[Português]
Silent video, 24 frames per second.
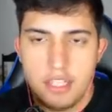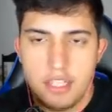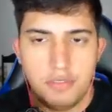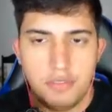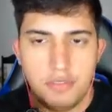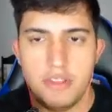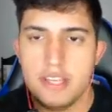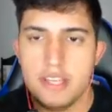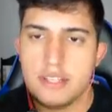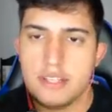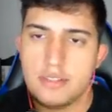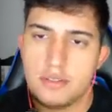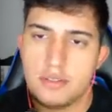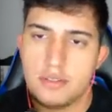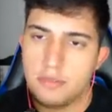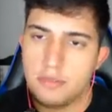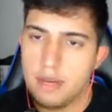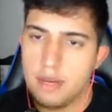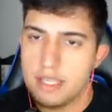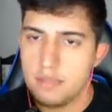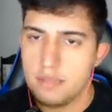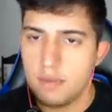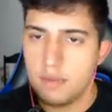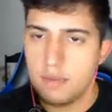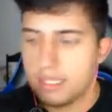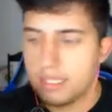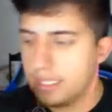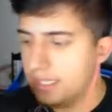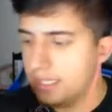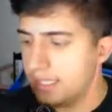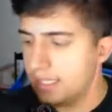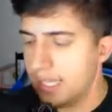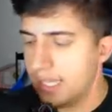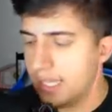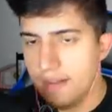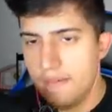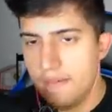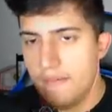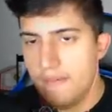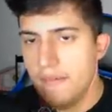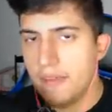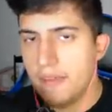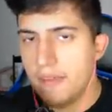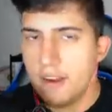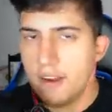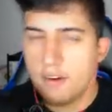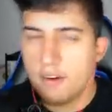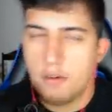É difícil, mas bora tentar.
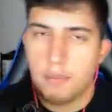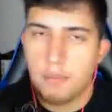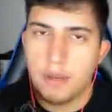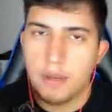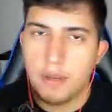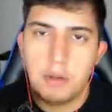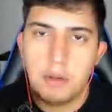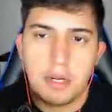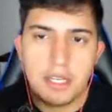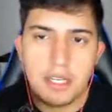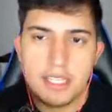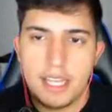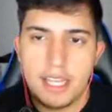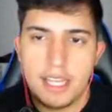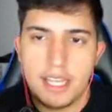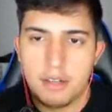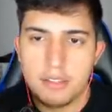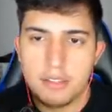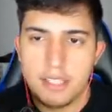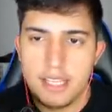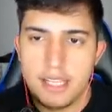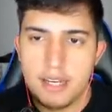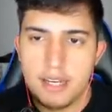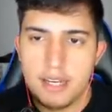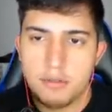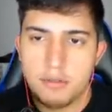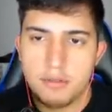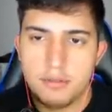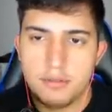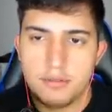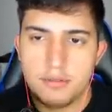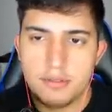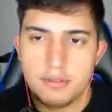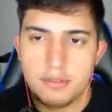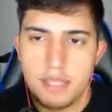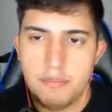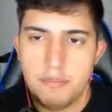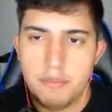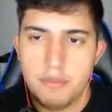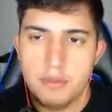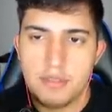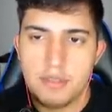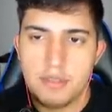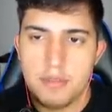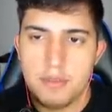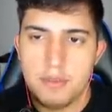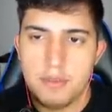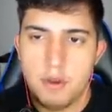Quem acompanha o canal, né, um
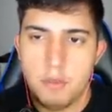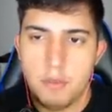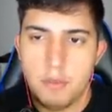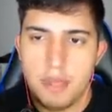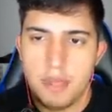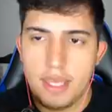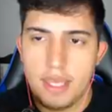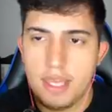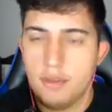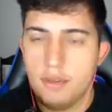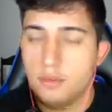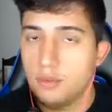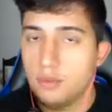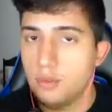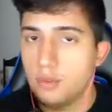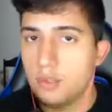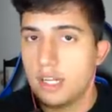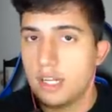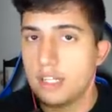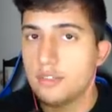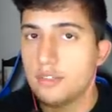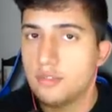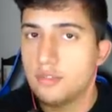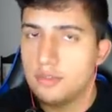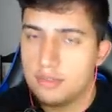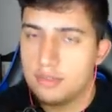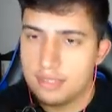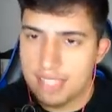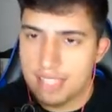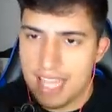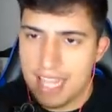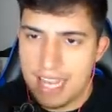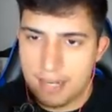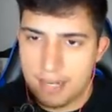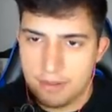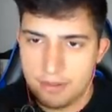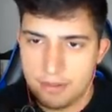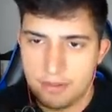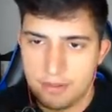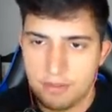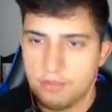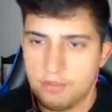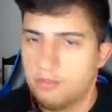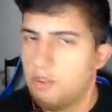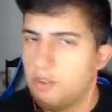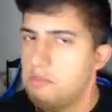tempinho sabe que eu peguei um dourado do Taco.